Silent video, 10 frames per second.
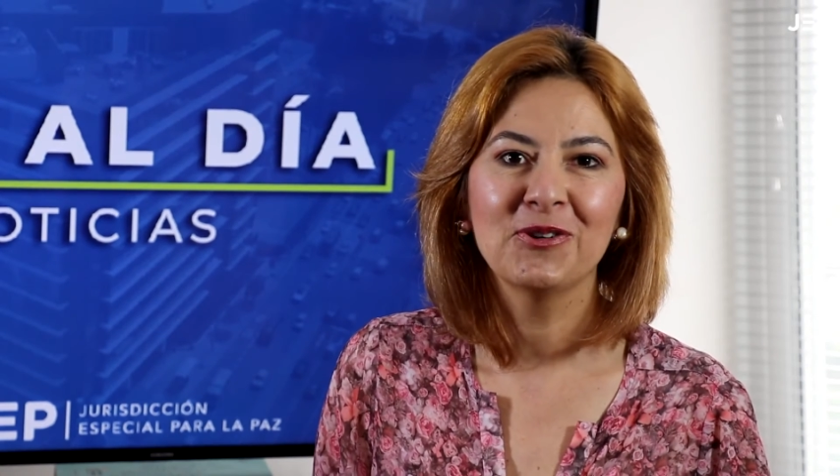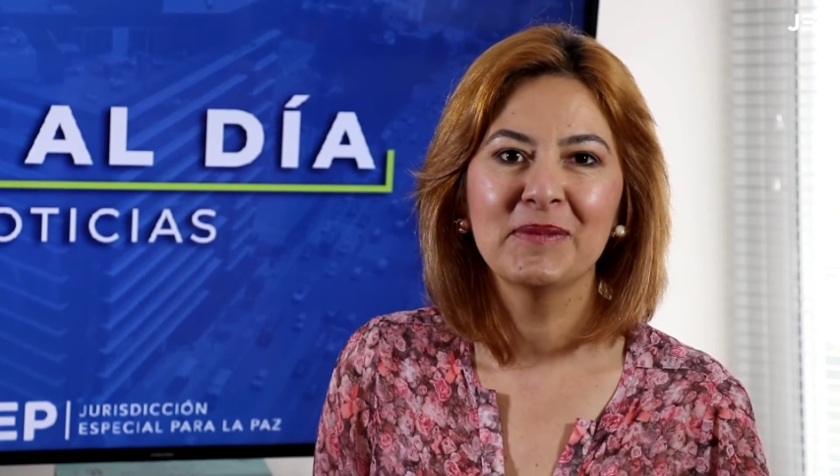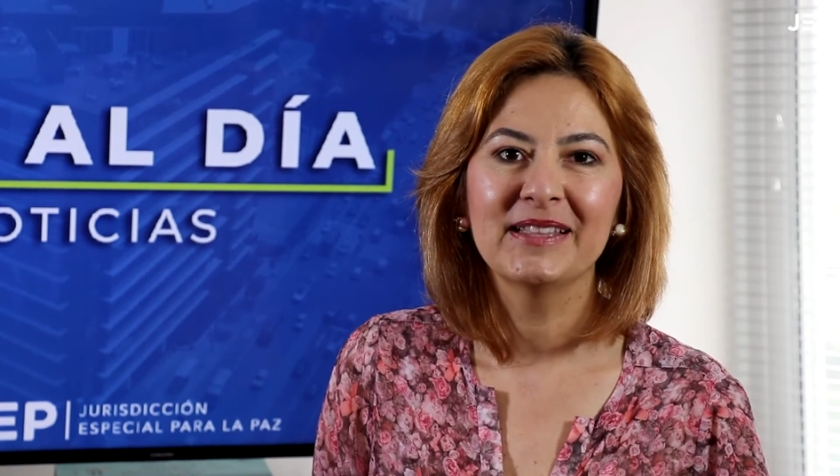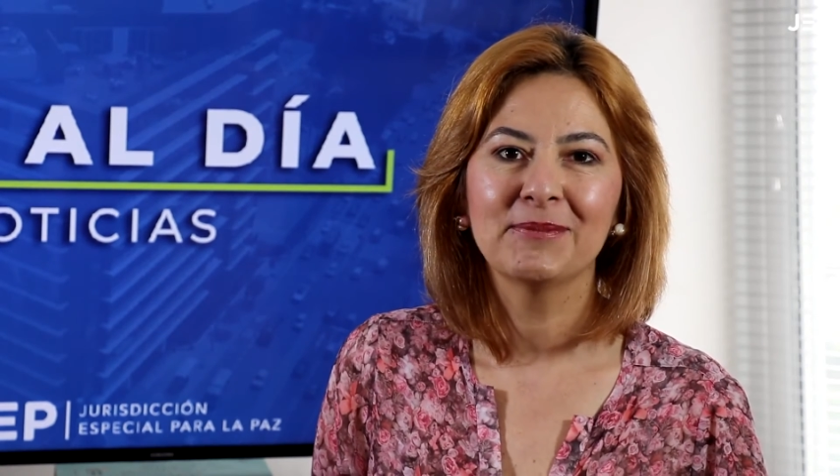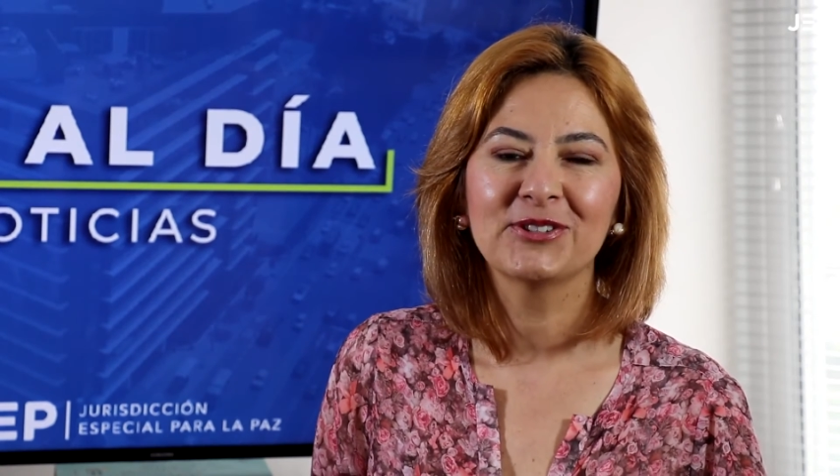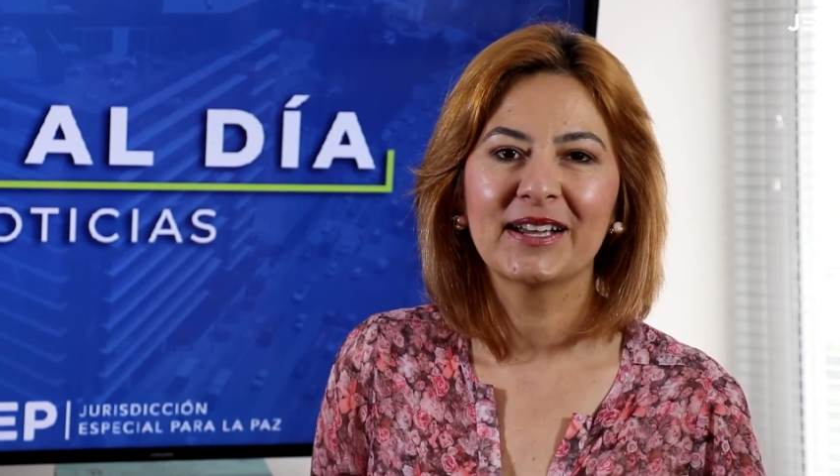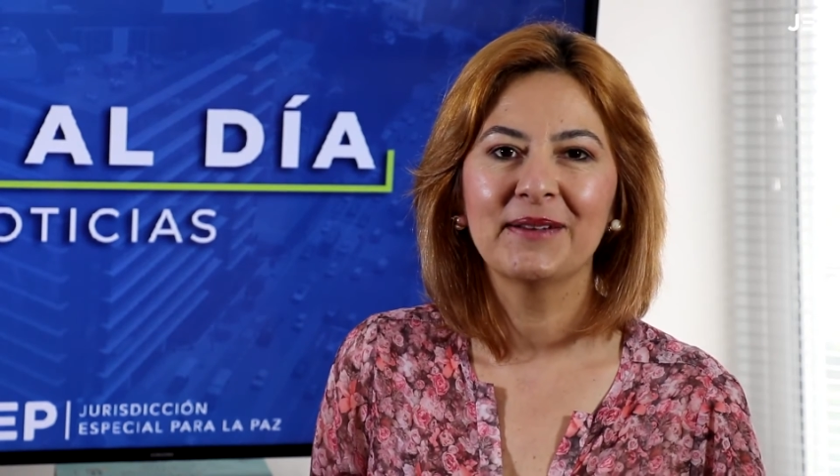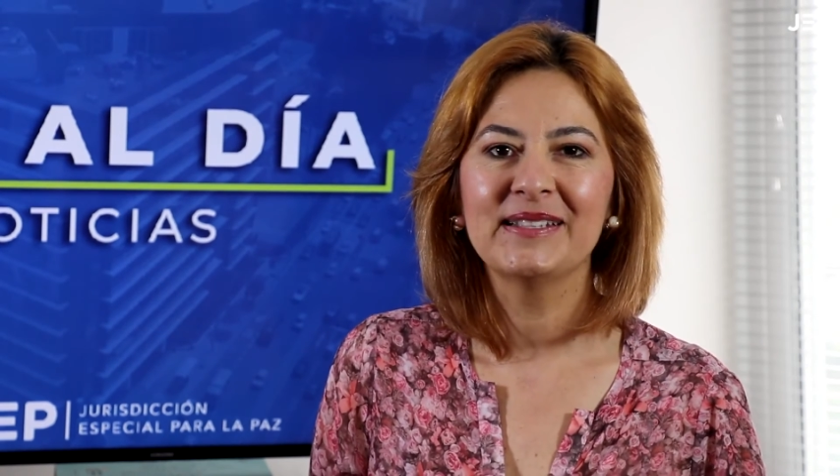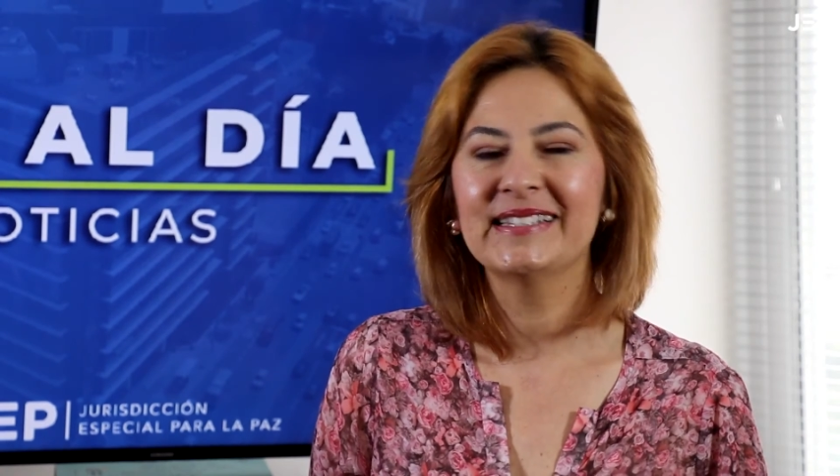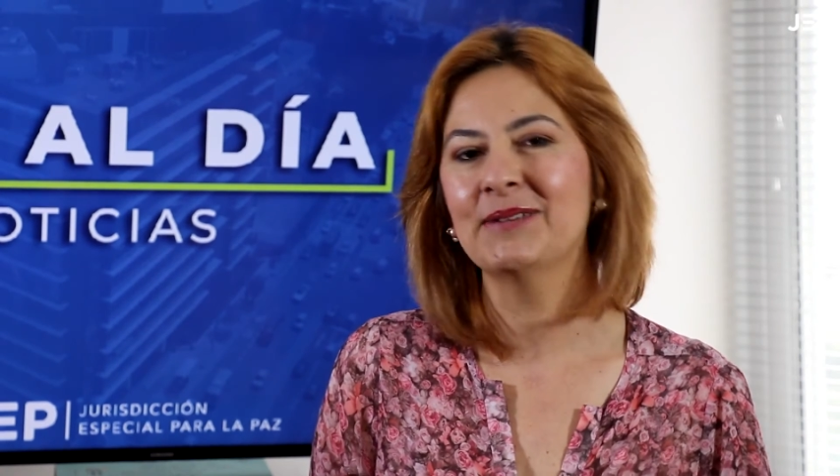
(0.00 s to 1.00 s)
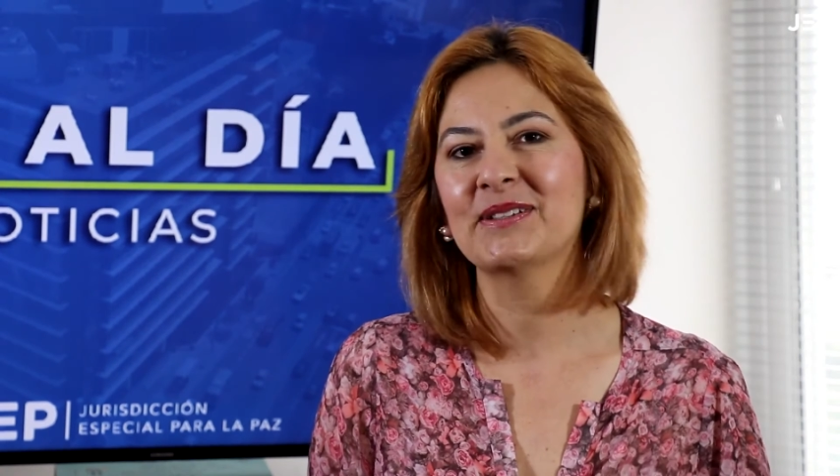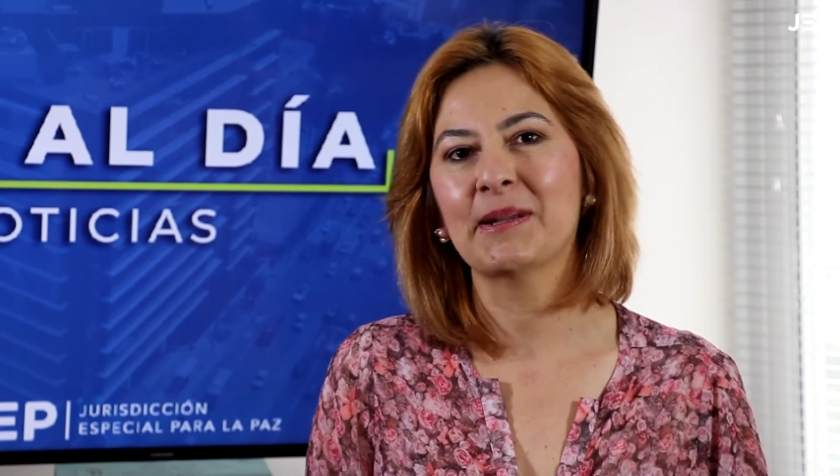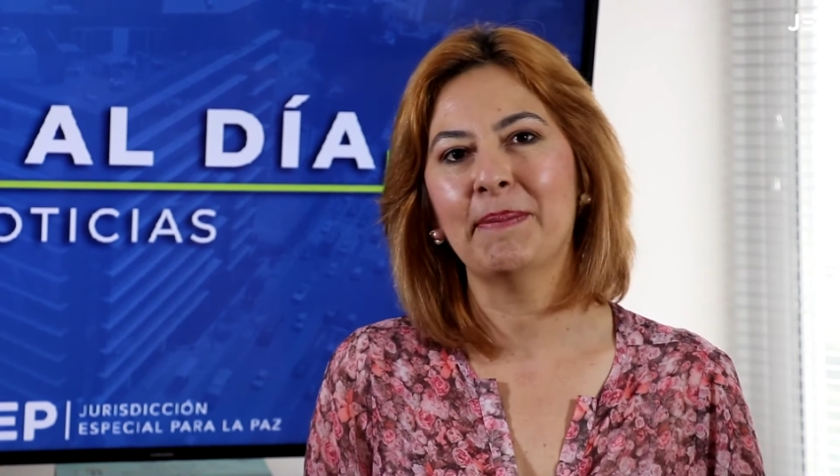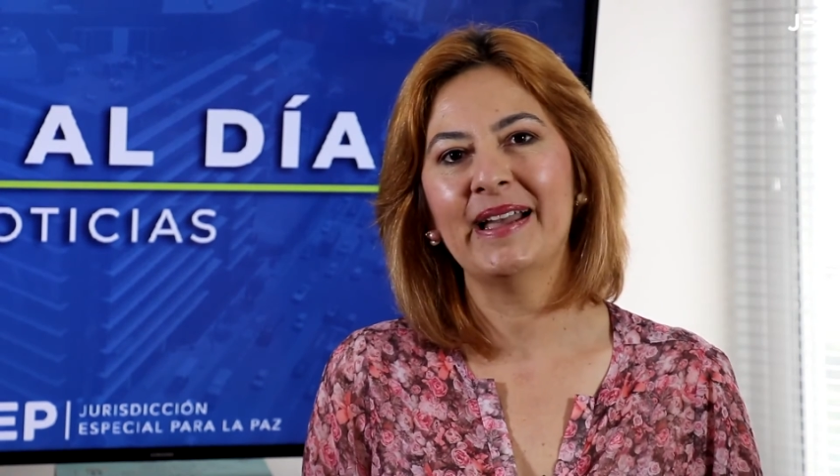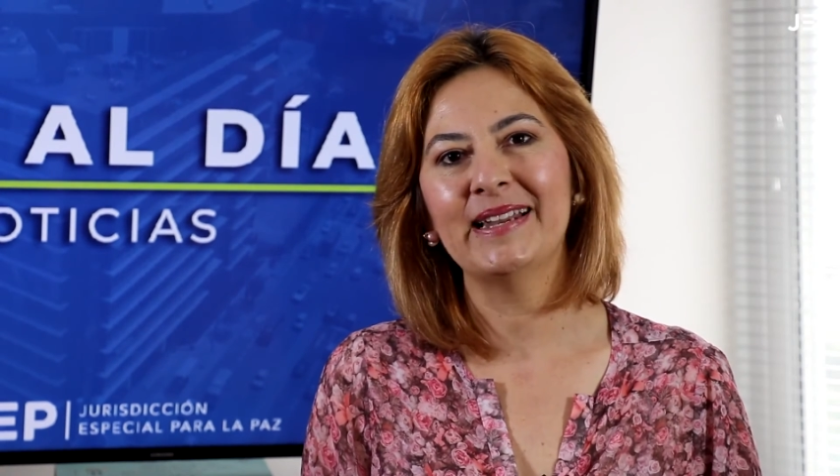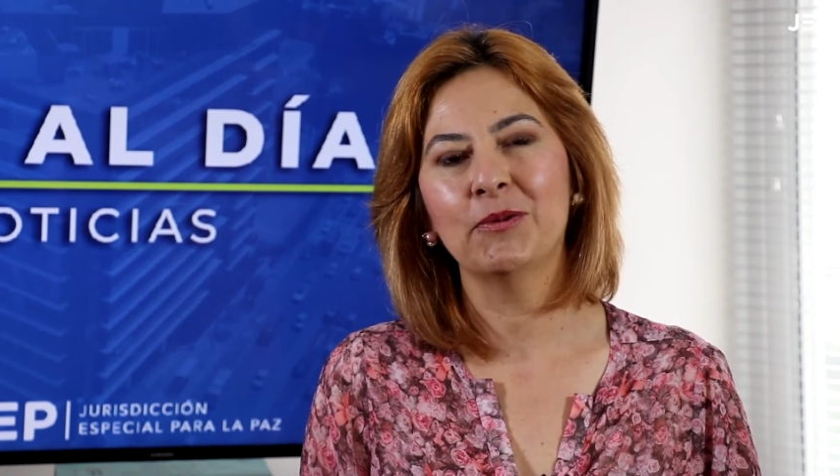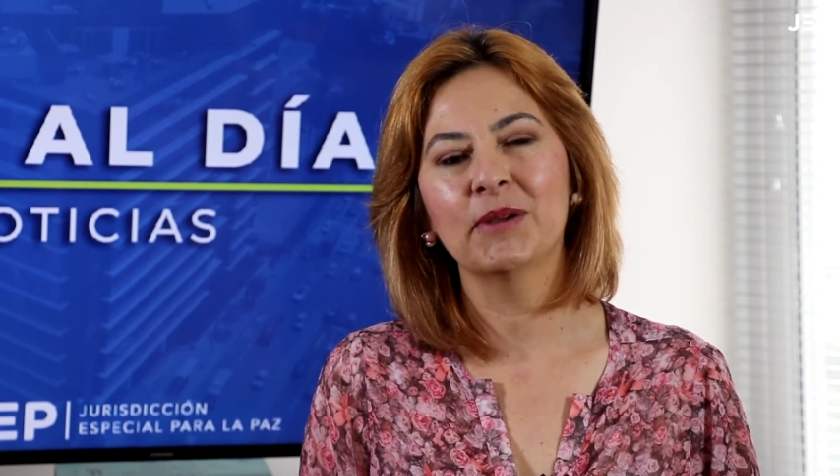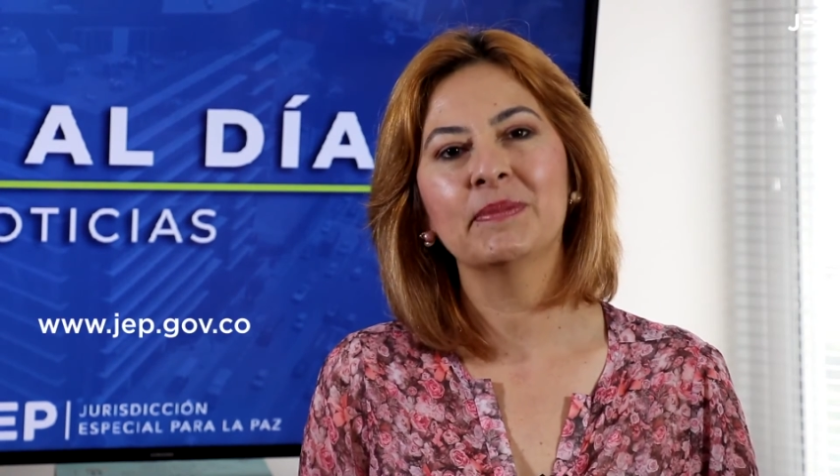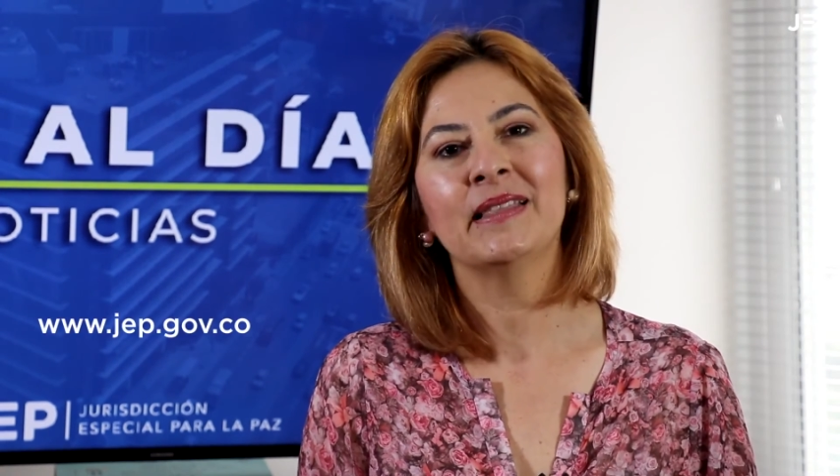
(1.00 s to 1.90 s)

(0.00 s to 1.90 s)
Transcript: lo invitamos a que visite nuestra página web